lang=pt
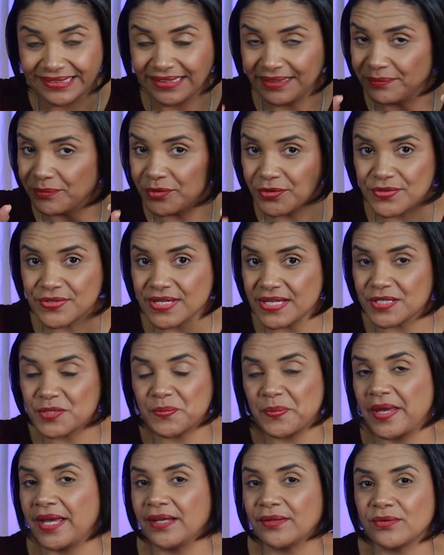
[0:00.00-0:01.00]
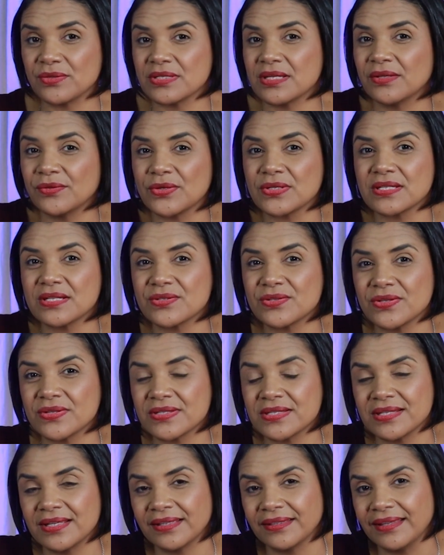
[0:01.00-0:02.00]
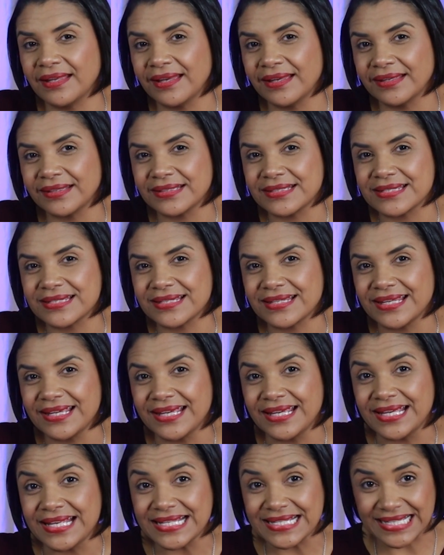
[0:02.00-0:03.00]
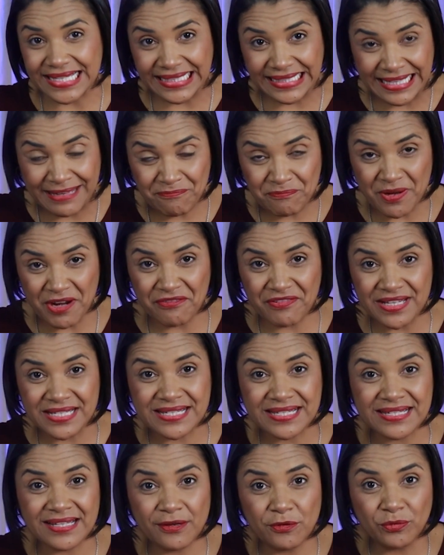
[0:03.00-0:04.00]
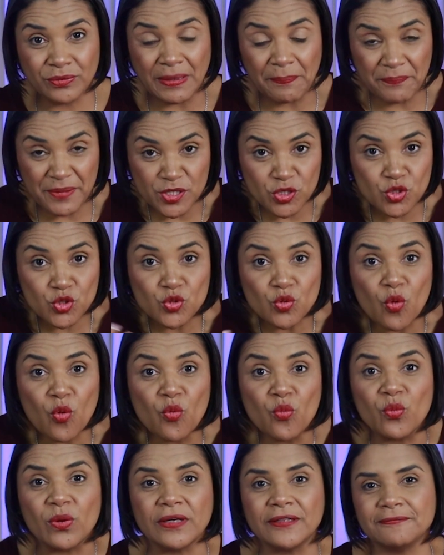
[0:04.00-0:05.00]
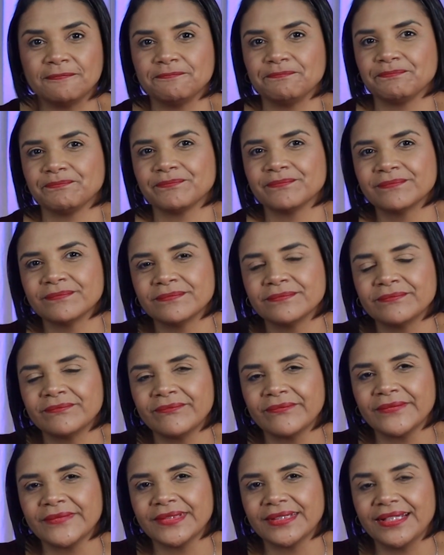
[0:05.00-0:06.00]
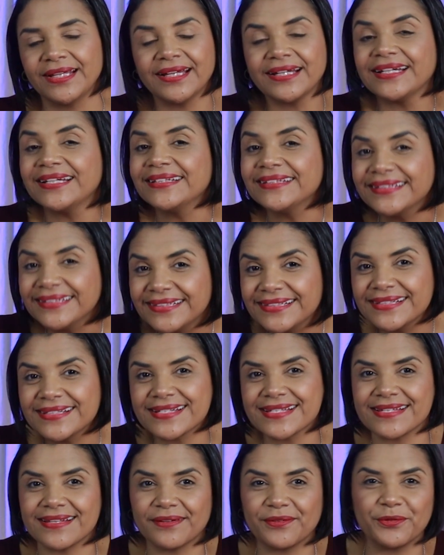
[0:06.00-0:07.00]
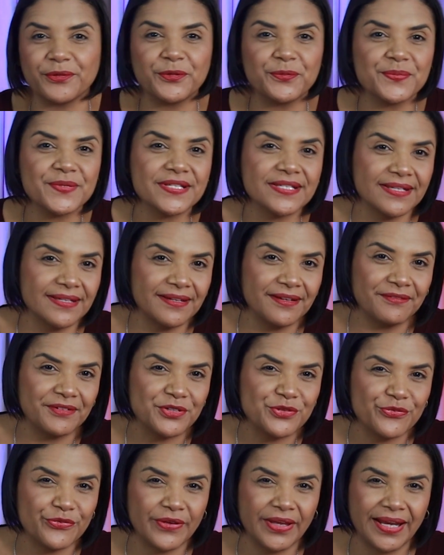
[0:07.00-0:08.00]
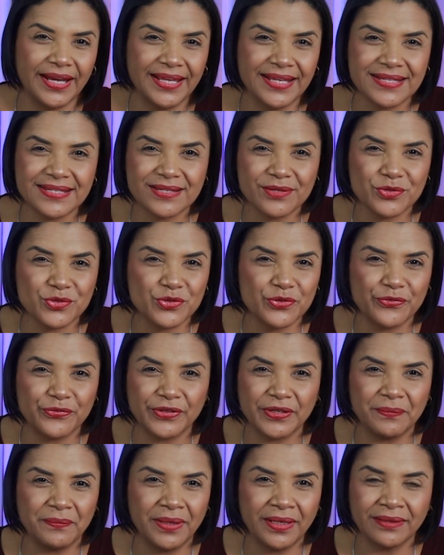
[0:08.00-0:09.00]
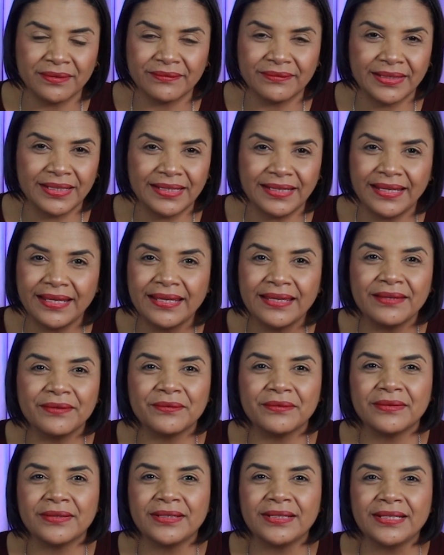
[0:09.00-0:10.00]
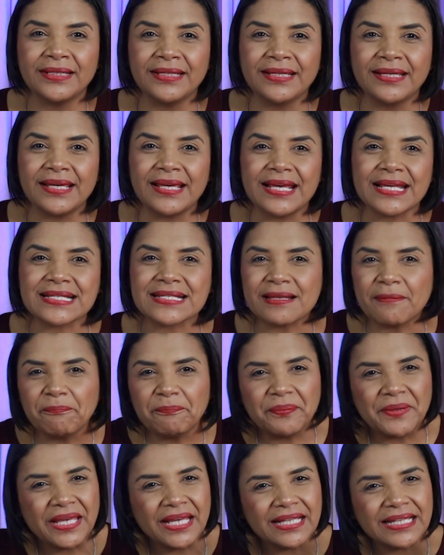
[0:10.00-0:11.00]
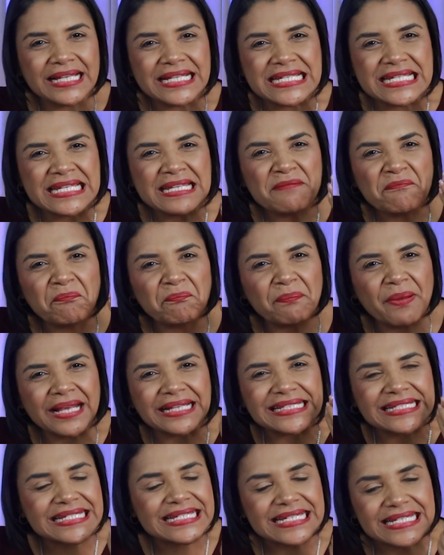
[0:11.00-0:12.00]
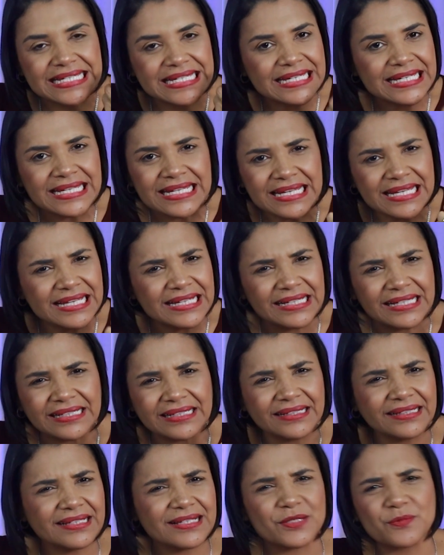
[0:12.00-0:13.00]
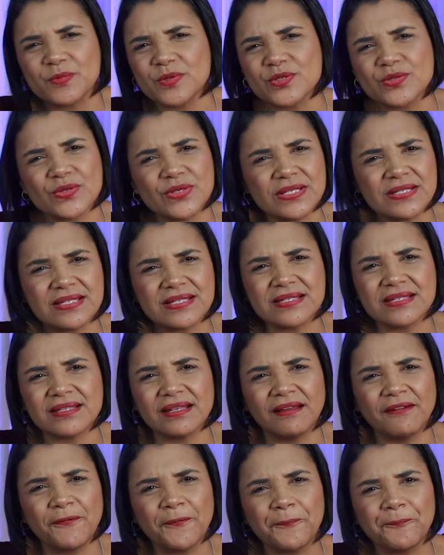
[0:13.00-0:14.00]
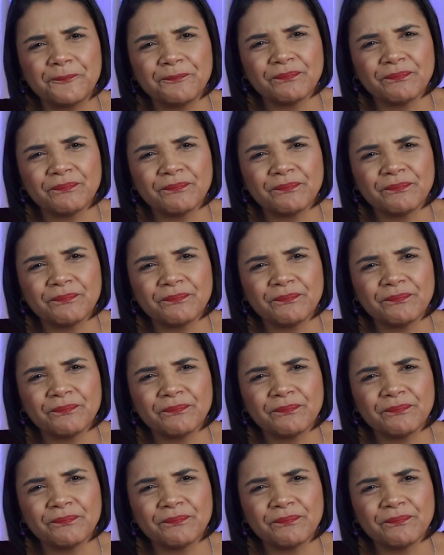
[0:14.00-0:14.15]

em muitos aspectos da nossa sociedade. Essa depravação da pessoa, a ganância, a corrupção, a indiferença o sofrimento alheio, essa perda de empatia que as pessoas estão.